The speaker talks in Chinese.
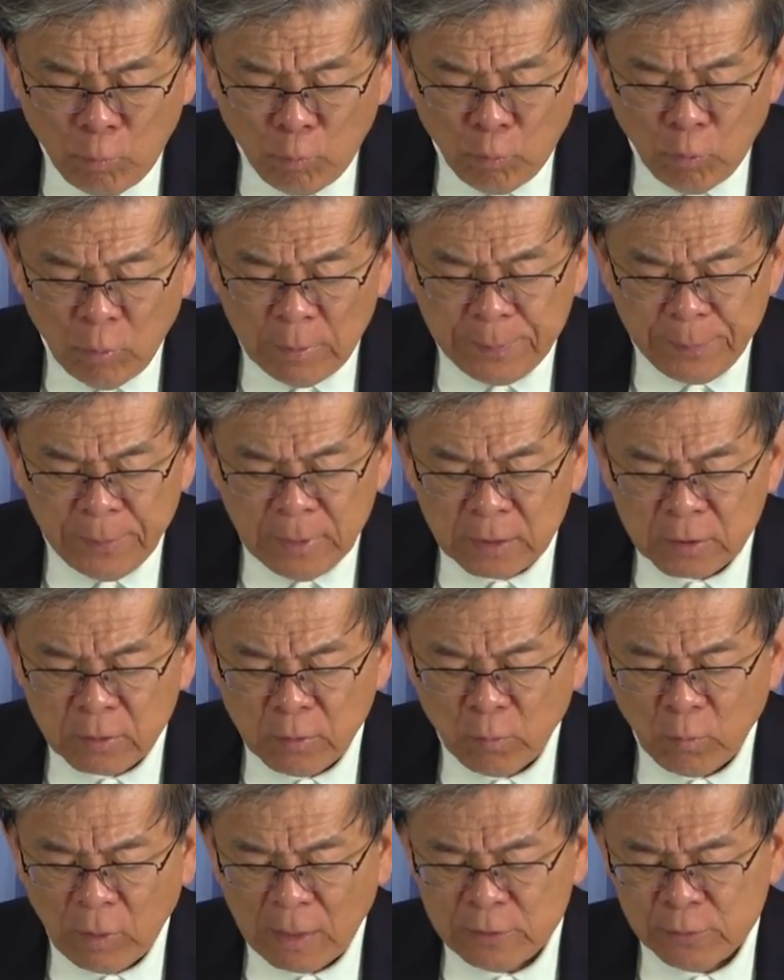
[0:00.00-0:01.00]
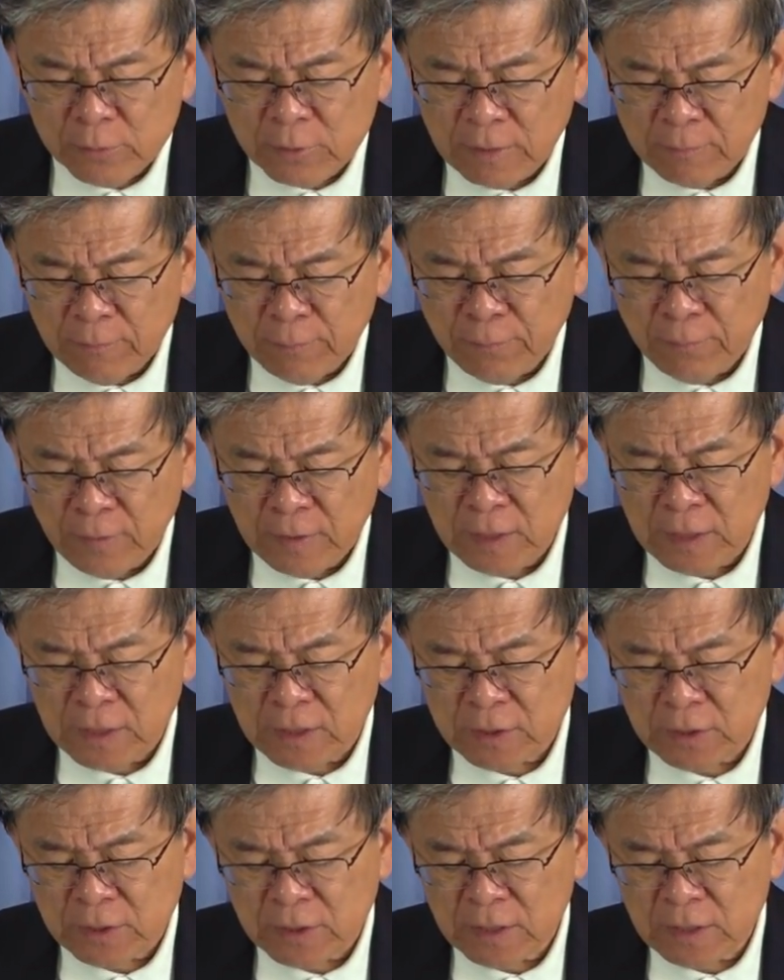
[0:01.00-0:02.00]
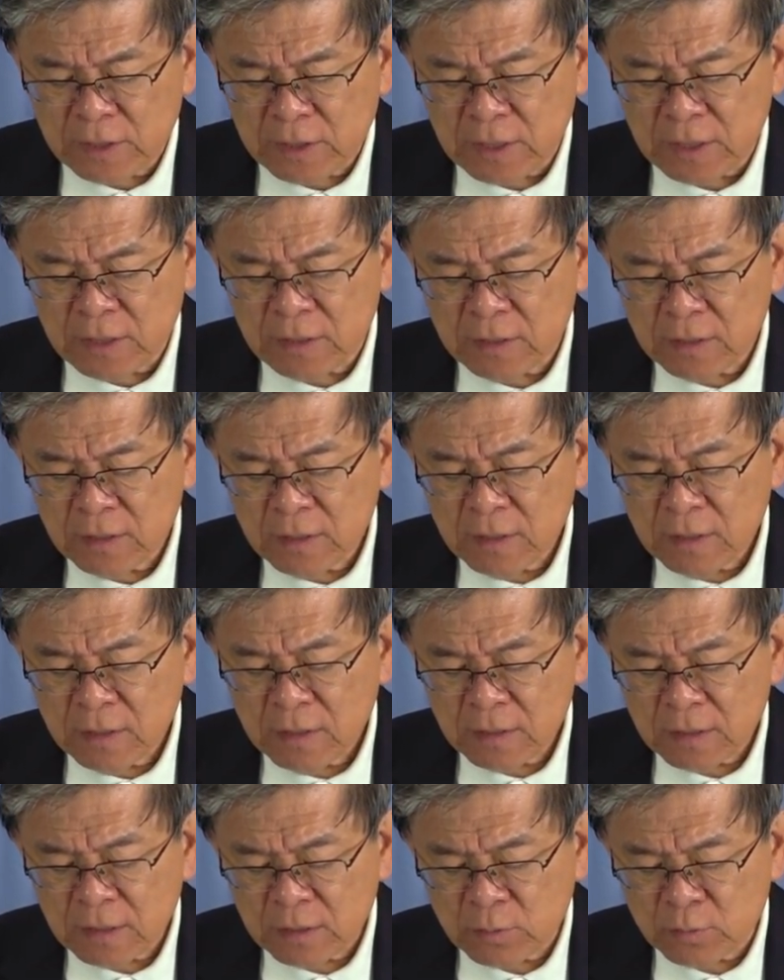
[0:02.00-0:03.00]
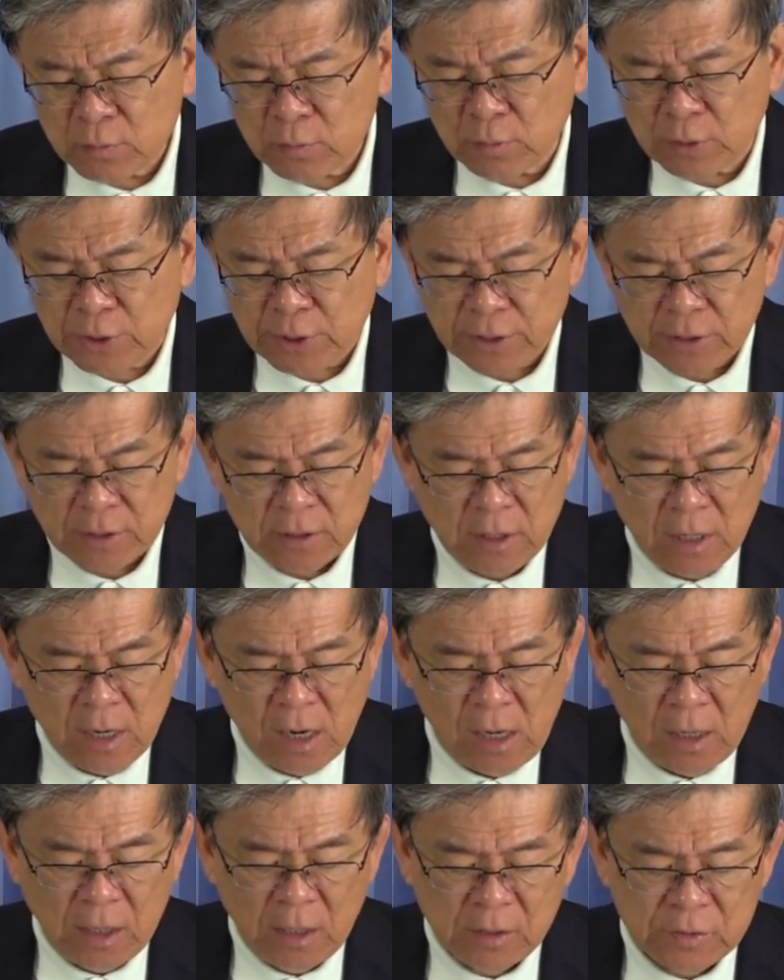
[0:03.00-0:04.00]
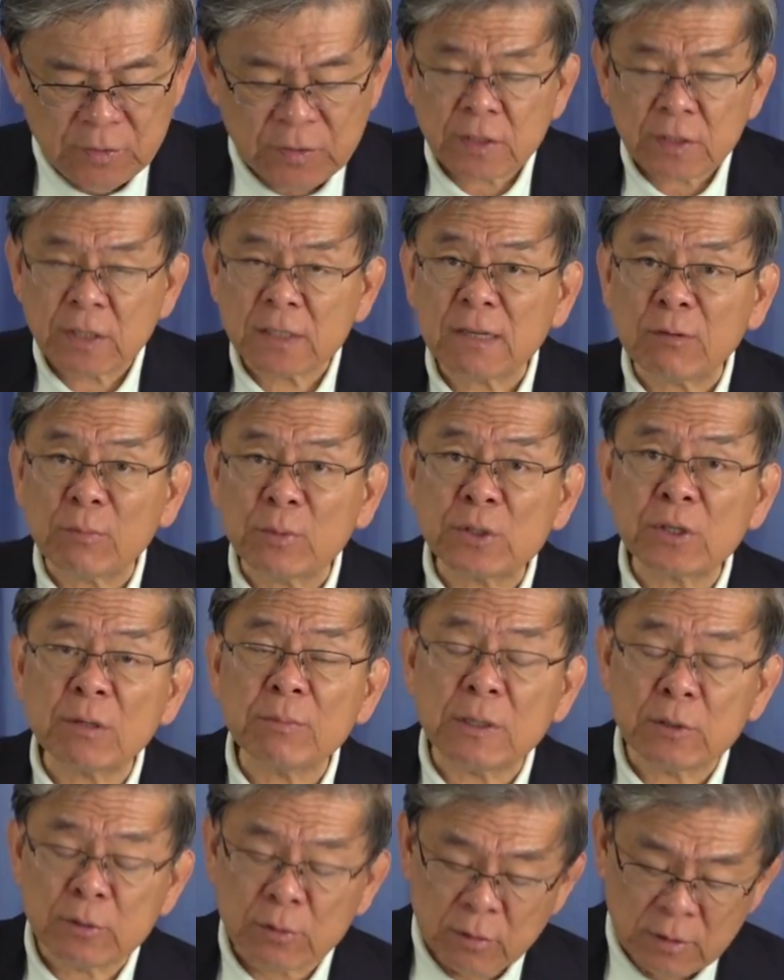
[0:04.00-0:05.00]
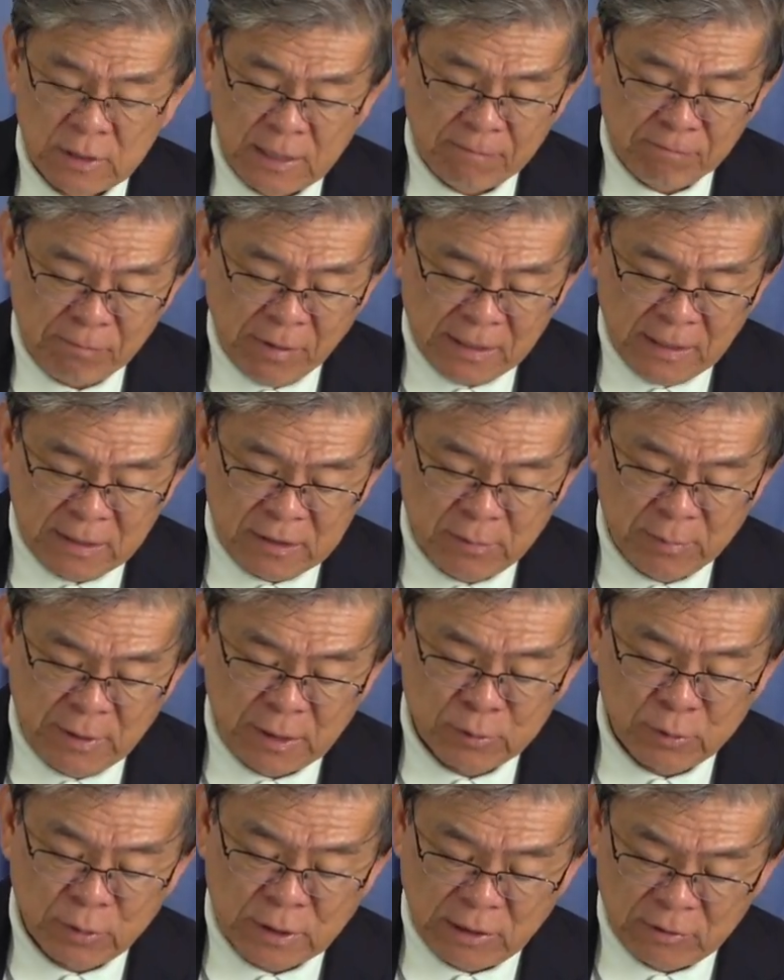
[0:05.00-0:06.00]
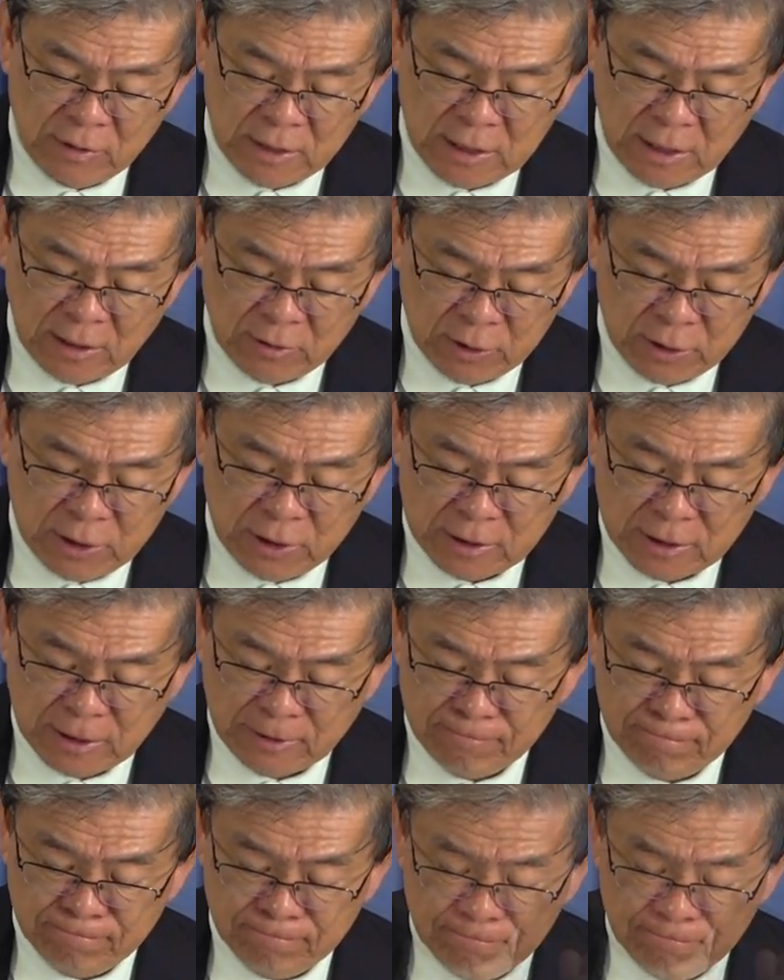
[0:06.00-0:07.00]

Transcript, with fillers: 我们不能够完全分割圣经的素质和经在我们生命中应扮演怎么样重要的角色的。